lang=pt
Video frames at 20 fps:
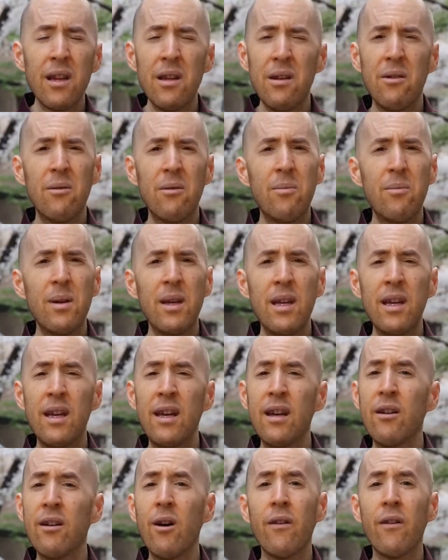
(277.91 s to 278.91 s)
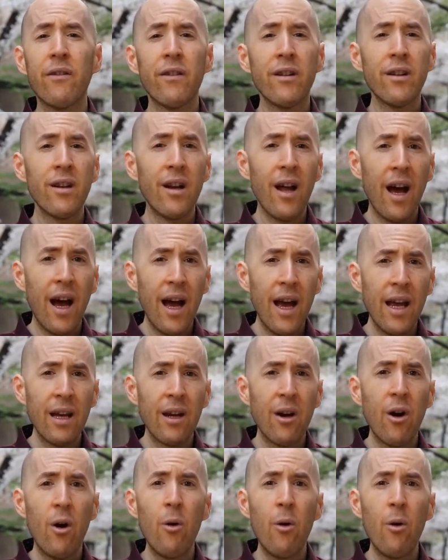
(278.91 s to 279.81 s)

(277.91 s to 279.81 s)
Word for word: Você vai passar a noite aqui,